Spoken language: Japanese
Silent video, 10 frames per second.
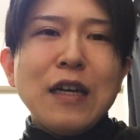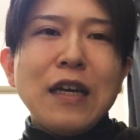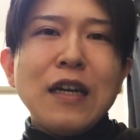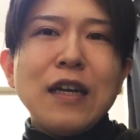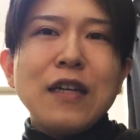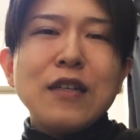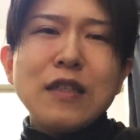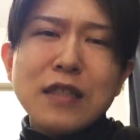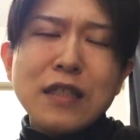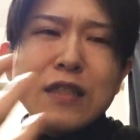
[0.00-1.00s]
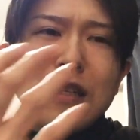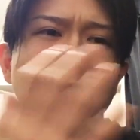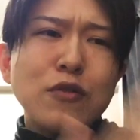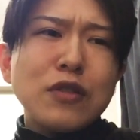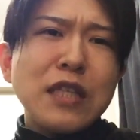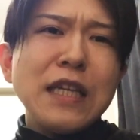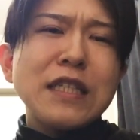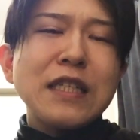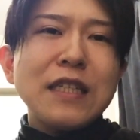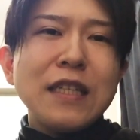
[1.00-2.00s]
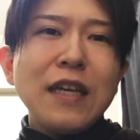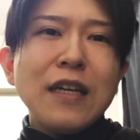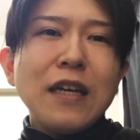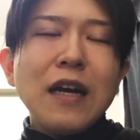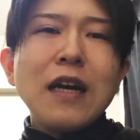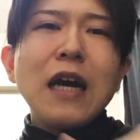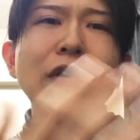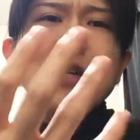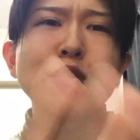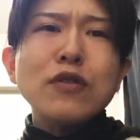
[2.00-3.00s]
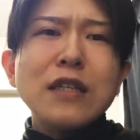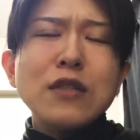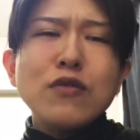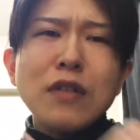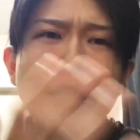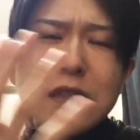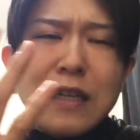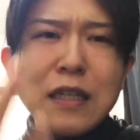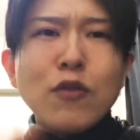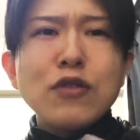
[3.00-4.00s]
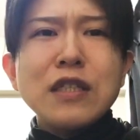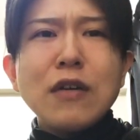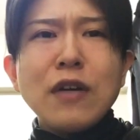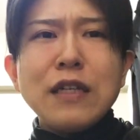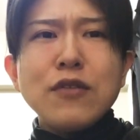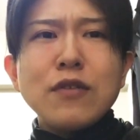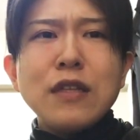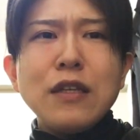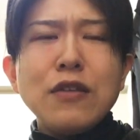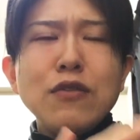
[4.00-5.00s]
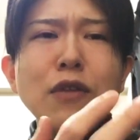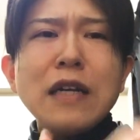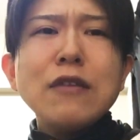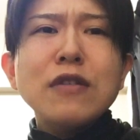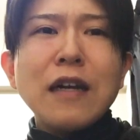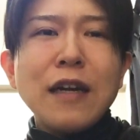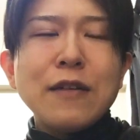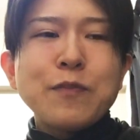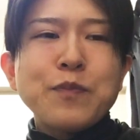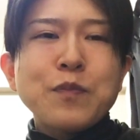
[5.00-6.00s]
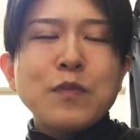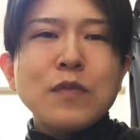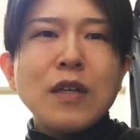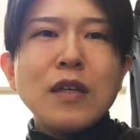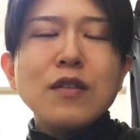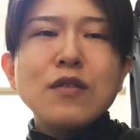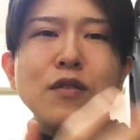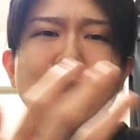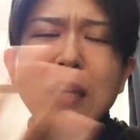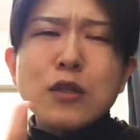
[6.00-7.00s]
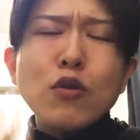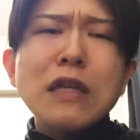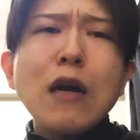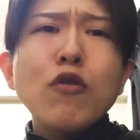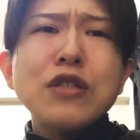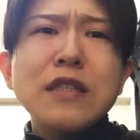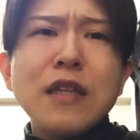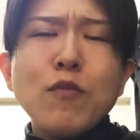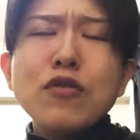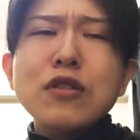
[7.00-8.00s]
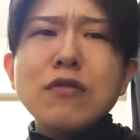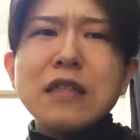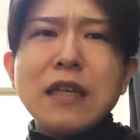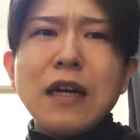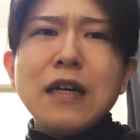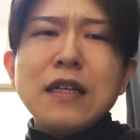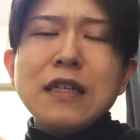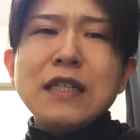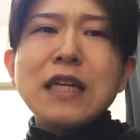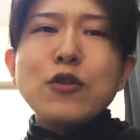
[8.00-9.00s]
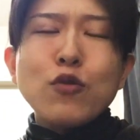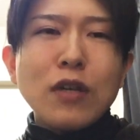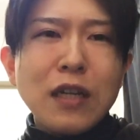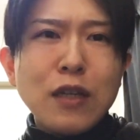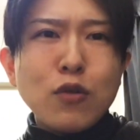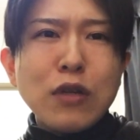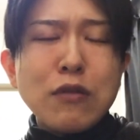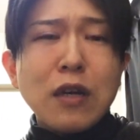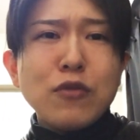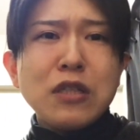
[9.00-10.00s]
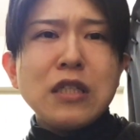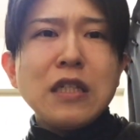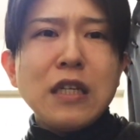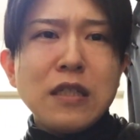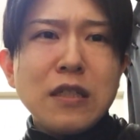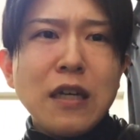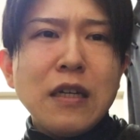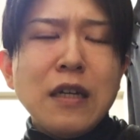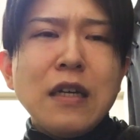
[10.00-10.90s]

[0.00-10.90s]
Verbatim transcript: えー、あの、正式にね、あ、かわいそうだね、それだったら離婚した方がいいよって言われるから。あだからそれが欲しいんだよ。もしくはさ、慰謝料とかね、取れるかもしれないしさ。